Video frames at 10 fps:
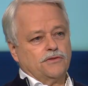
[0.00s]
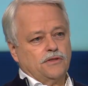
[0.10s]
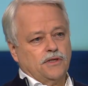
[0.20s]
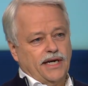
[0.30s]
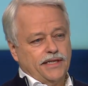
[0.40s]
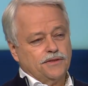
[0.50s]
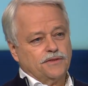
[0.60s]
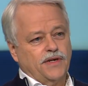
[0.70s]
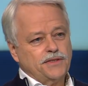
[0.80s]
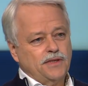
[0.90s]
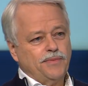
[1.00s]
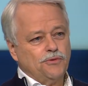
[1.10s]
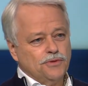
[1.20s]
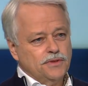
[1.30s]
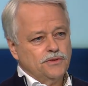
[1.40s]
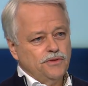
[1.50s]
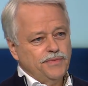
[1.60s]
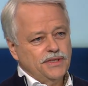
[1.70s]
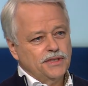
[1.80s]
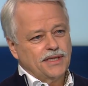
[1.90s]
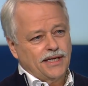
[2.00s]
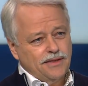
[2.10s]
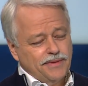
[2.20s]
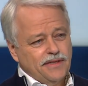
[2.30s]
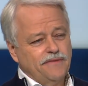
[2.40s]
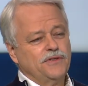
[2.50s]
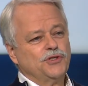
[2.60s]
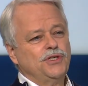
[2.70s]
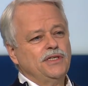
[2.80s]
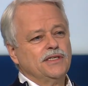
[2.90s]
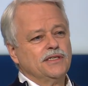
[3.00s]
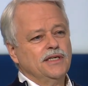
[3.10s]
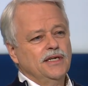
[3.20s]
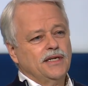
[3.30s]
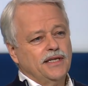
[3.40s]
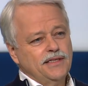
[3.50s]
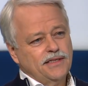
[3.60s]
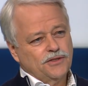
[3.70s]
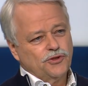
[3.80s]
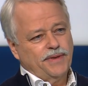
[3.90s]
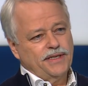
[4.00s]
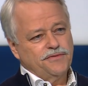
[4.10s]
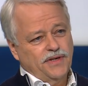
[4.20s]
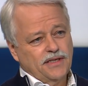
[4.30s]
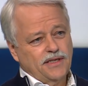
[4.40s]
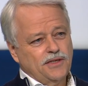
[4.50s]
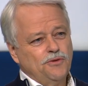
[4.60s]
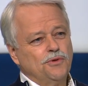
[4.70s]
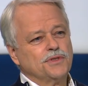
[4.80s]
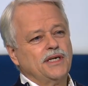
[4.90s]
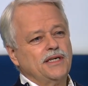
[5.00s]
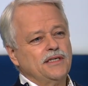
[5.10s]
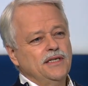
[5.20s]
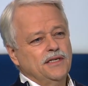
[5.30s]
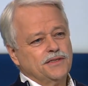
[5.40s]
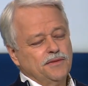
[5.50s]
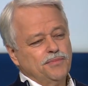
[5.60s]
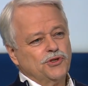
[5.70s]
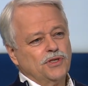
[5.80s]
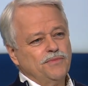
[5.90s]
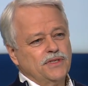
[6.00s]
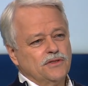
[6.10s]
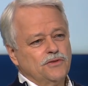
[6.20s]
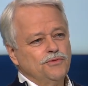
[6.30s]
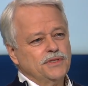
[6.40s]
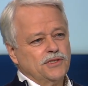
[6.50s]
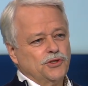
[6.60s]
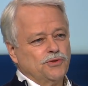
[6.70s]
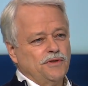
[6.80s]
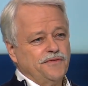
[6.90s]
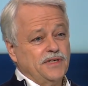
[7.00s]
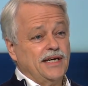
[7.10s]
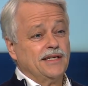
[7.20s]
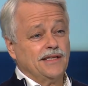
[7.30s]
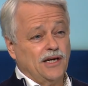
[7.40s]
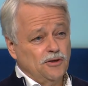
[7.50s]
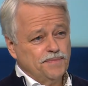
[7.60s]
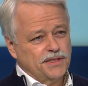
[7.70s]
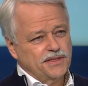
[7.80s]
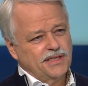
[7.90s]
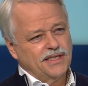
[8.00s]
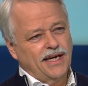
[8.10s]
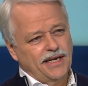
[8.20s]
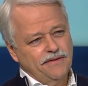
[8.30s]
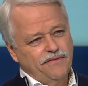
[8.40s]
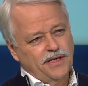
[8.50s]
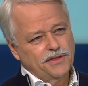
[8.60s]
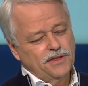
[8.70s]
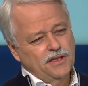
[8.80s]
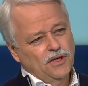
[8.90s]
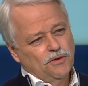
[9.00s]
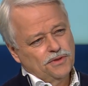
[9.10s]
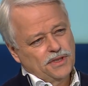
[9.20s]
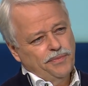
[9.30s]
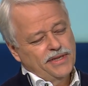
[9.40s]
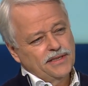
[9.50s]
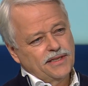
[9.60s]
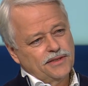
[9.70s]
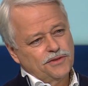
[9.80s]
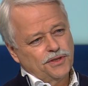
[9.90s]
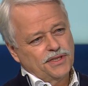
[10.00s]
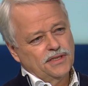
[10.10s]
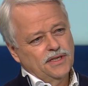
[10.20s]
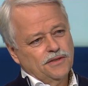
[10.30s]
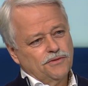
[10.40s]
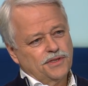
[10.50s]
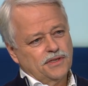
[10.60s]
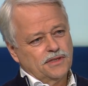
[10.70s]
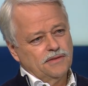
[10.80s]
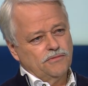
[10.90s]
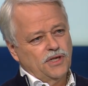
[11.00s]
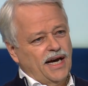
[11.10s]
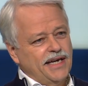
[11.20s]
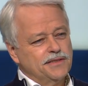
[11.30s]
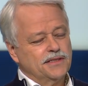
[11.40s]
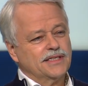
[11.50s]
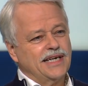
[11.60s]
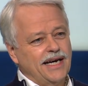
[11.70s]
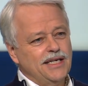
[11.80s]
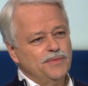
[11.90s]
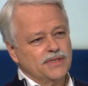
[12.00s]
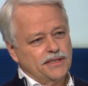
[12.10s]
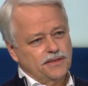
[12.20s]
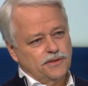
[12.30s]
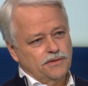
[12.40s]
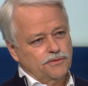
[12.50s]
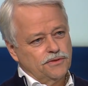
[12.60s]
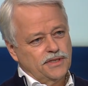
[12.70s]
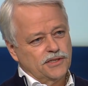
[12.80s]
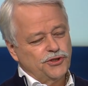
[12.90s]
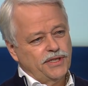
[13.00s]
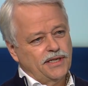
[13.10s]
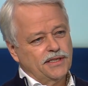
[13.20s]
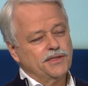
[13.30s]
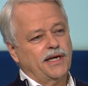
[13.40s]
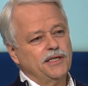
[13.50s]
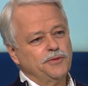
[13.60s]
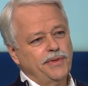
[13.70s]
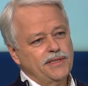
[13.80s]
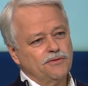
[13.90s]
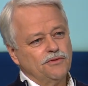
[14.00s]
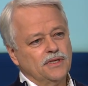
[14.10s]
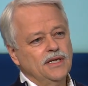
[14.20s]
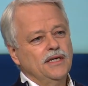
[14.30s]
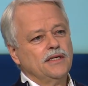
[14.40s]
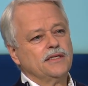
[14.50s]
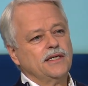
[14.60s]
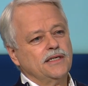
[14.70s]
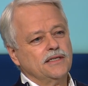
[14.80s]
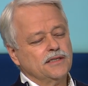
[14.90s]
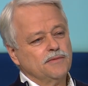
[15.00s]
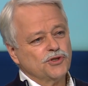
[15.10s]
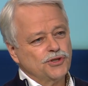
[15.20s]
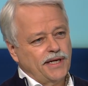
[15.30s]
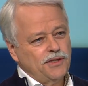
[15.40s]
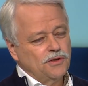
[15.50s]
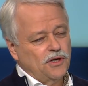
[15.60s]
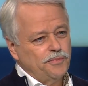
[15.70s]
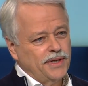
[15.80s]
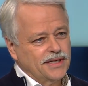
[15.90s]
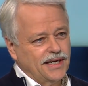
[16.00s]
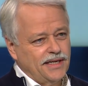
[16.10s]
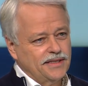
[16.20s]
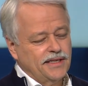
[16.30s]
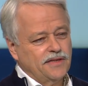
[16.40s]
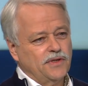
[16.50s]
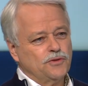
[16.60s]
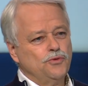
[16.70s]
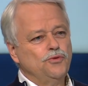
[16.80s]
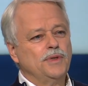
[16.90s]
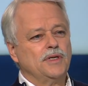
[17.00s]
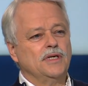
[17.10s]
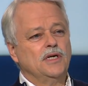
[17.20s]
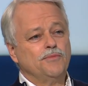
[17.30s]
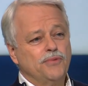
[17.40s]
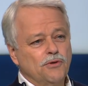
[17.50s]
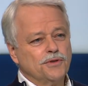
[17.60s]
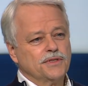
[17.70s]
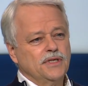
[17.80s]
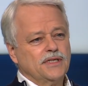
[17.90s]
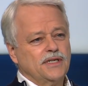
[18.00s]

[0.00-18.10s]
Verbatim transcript: es äh, reines Wasser, bei uns zumindest. Aber in verschiedenen Ländern, Schweiz, Frankreich, USA, sind bestimmte Zusatzstoffe erlaubt. Das sind dann Eiweiße und die bilden dann solche, solche ja, Eiskeime, dass sich sozusagen schneller das Eis bildet und der, die Beschneiung auch bei Graden etwas über plus